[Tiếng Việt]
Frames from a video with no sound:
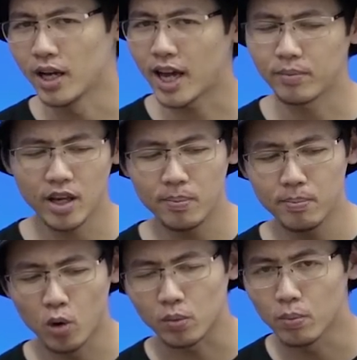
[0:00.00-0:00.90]
kèm thêm
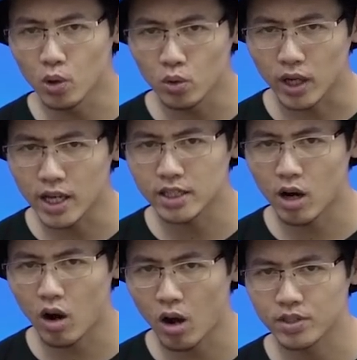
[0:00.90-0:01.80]
một module
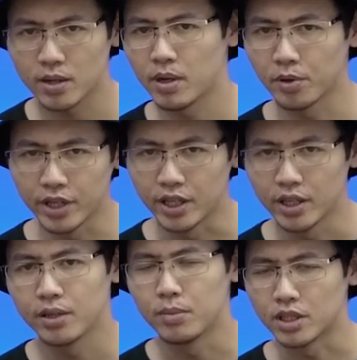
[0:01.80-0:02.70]
Intel Optane Memory
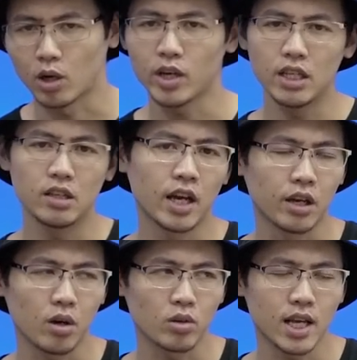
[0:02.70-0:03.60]
16GB như thế này
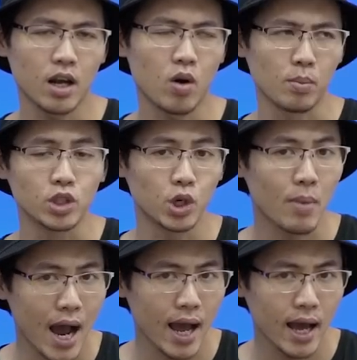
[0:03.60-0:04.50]
có giá là khoảng 1 triệu
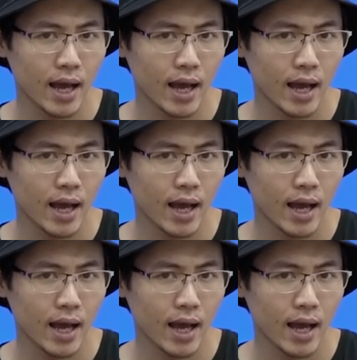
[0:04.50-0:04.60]
3.